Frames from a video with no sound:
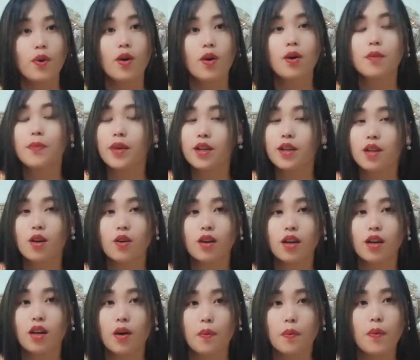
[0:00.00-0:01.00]
bó bé cho
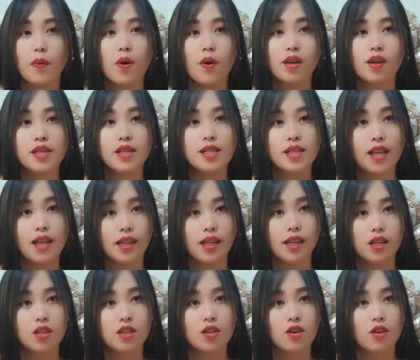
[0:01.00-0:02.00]
nên gặp bó là yên xa
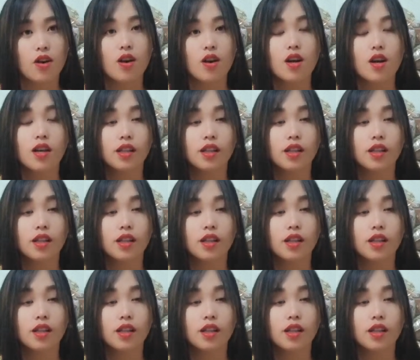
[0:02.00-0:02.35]
làm cho